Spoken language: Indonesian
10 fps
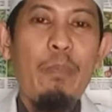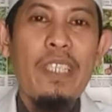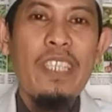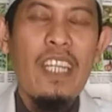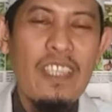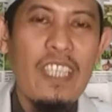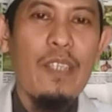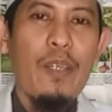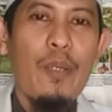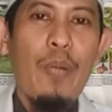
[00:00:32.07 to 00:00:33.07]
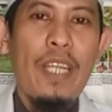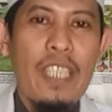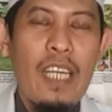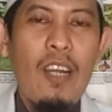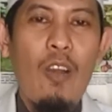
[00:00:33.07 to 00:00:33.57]
mempercantik
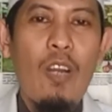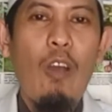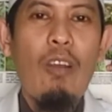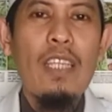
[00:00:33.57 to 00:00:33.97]
wajah orang-orang